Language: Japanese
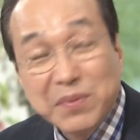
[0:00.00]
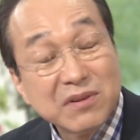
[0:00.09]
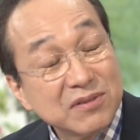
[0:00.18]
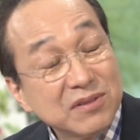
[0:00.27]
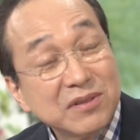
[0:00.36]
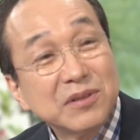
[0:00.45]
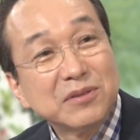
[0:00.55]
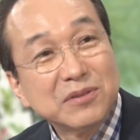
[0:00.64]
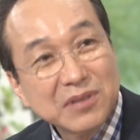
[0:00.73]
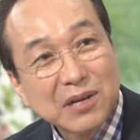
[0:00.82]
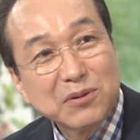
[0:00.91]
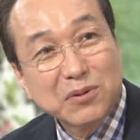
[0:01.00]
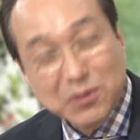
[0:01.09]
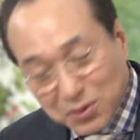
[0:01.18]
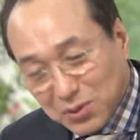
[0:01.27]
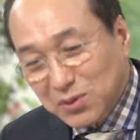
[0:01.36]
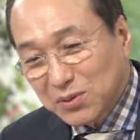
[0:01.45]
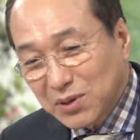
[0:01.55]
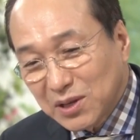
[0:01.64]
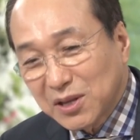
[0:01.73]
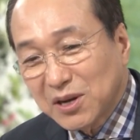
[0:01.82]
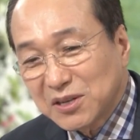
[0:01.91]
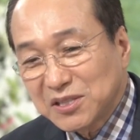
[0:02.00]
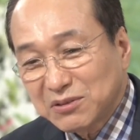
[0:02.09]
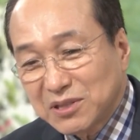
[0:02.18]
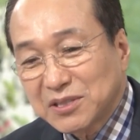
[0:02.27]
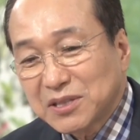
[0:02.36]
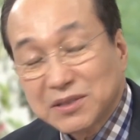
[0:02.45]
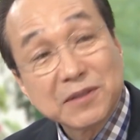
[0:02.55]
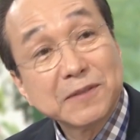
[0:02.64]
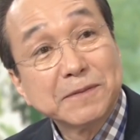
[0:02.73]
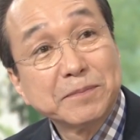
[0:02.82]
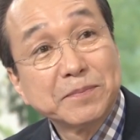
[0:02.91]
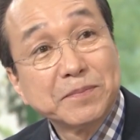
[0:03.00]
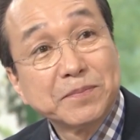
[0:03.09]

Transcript: ゲッペルスっていう役を当て書きして、ほとんど